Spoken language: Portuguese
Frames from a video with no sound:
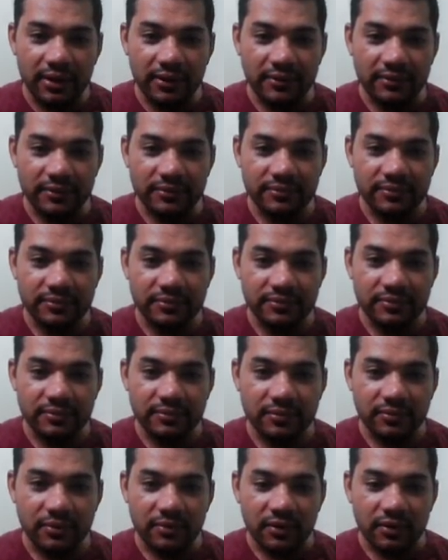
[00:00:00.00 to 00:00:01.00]
ó,
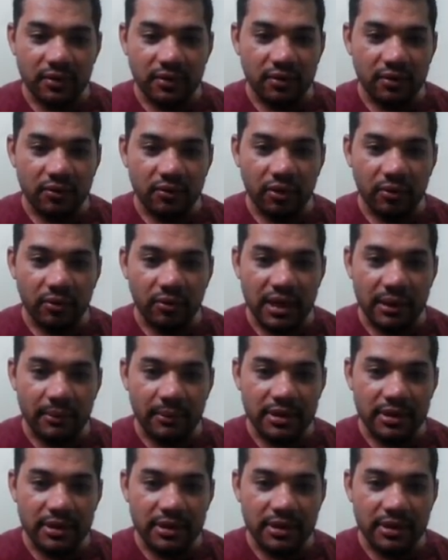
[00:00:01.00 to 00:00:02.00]
Vamos dar
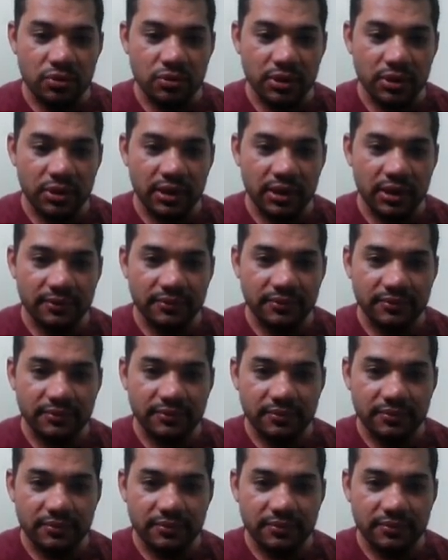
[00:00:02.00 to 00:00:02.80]
mais um zoom aqui.